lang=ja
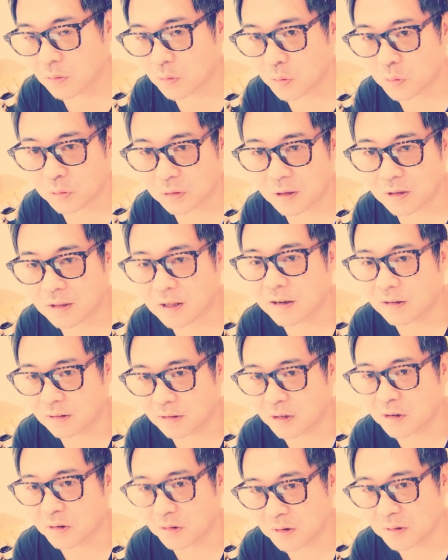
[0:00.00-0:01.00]
このてっちゃ
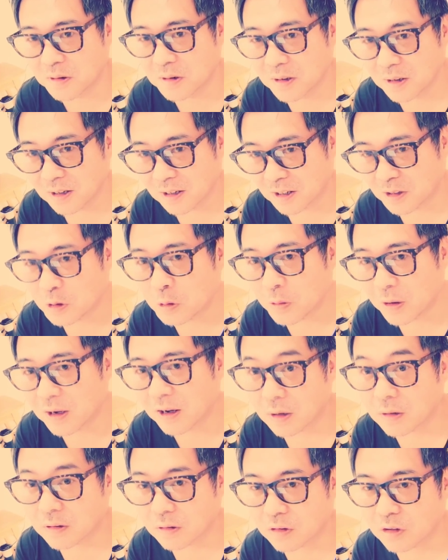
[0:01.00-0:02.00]
んっていう人は、
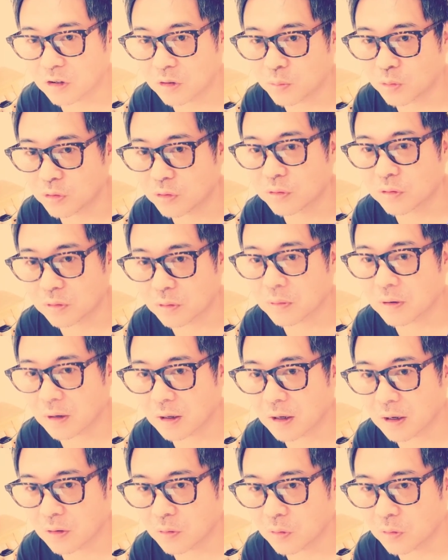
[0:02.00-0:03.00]
警察にも言うと
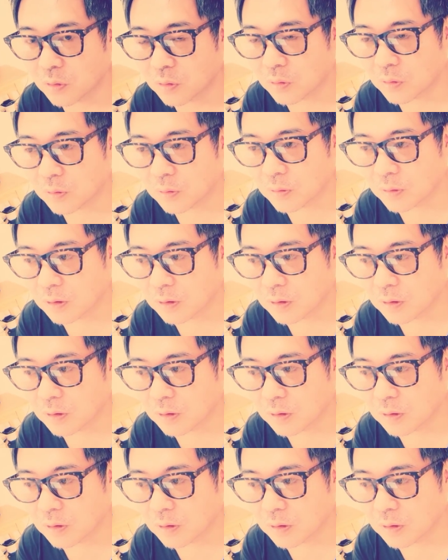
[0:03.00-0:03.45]
か、あの、